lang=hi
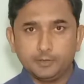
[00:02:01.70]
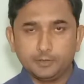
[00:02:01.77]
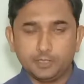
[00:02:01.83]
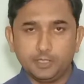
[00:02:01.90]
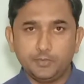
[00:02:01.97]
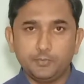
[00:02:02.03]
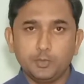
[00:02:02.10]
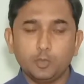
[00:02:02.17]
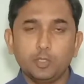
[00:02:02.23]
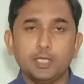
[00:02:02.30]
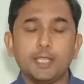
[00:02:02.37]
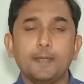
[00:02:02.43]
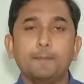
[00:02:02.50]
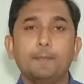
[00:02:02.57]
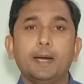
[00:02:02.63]
डिलीवरी होने
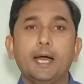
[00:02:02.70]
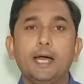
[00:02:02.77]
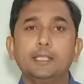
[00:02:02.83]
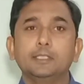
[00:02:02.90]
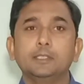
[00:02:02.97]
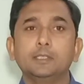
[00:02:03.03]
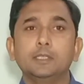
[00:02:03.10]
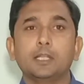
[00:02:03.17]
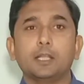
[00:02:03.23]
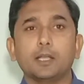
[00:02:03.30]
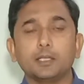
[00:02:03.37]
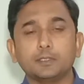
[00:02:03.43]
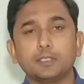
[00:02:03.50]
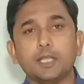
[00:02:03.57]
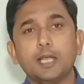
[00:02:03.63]
के बाद
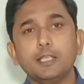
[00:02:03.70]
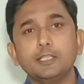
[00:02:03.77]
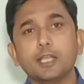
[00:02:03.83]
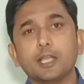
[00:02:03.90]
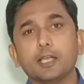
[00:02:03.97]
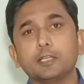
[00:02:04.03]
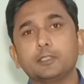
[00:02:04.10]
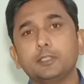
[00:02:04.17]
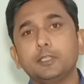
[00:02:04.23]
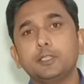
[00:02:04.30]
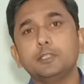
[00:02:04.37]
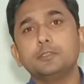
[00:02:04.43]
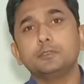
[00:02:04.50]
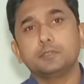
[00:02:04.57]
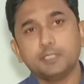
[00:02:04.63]
कट्टा या
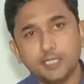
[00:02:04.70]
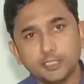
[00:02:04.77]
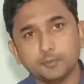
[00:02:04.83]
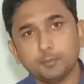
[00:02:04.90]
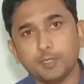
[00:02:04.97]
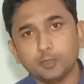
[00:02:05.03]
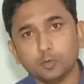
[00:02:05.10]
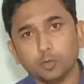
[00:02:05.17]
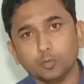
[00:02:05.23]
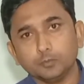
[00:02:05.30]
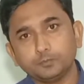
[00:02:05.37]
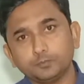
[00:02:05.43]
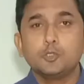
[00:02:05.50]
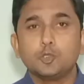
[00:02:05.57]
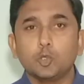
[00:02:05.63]
कट्टी सेहतमंद हो
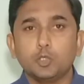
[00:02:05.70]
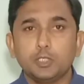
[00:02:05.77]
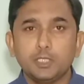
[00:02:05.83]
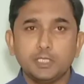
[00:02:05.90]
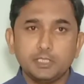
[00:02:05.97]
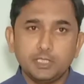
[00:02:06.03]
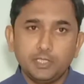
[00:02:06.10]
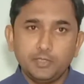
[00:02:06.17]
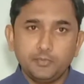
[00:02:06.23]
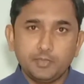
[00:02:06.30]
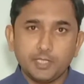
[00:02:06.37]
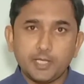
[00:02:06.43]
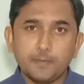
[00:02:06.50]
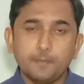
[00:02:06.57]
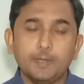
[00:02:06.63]
झोटी की
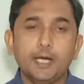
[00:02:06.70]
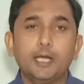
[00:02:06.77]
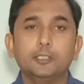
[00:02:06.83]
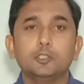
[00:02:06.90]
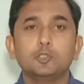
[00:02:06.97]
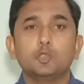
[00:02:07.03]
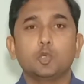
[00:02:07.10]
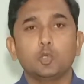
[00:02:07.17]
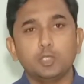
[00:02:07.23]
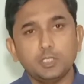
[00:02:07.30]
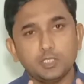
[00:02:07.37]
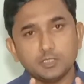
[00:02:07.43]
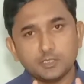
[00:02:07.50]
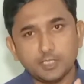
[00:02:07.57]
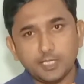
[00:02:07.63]
डिलीवरी के बाद झोटी
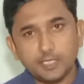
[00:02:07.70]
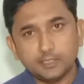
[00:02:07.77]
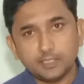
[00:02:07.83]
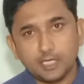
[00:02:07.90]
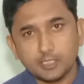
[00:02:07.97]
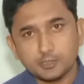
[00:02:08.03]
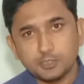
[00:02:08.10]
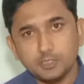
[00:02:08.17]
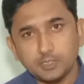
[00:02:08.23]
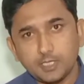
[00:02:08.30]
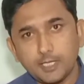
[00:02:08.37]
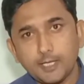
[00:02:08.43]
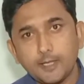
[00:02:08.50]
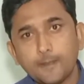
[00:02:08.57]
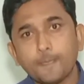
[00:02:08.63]
की सेहत अच्छी
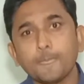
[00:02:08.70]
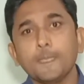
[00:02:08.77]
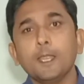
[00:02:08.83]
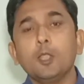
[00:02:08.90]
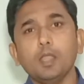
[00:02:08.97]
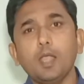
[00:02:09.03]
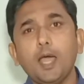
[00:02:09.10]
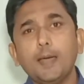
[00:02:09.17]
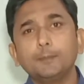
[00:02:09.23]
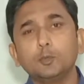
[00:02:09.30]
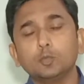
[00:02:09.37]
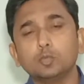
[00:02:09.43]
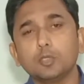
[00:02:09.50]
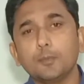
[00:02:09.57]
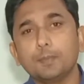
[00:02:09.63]
रहे आप
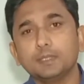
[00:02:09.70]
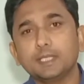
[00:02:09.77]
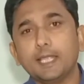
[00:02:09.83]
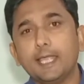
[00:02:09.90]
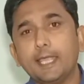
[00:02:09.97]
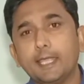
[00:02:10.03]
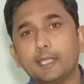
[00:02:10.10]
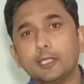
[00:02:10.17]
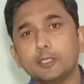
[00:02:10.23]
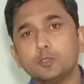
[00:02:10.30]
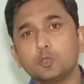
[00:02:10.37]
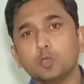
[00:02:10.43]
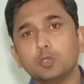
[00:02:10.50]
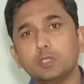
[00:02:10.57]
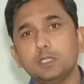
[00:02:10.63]
दोस्तों को पता है कि
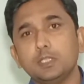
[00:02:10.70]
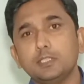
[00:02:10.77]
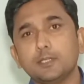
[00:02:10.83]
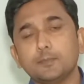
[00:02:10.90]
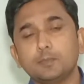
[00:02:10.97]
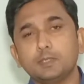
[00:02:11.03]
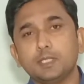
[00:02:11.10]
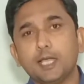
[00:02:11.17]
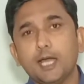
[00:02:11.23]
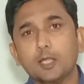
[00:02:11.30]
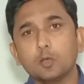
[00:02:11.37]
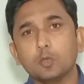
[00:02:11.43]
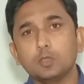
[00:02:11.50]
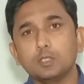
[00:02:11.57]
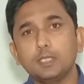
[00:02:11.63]
झोटी जब
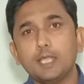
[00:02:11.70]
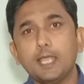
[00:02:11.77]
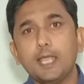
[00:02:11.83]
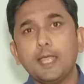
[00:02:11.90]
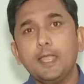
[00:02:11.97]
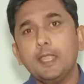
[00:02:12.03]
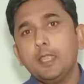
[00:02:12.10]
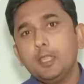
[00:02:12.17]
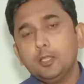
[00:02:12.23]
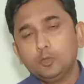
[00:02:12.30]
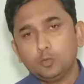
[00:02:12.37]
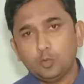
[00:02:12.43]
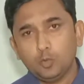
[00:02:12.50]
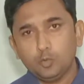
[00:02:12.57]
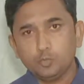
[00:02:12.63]
तैयार होती है
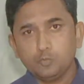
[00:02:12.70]
तो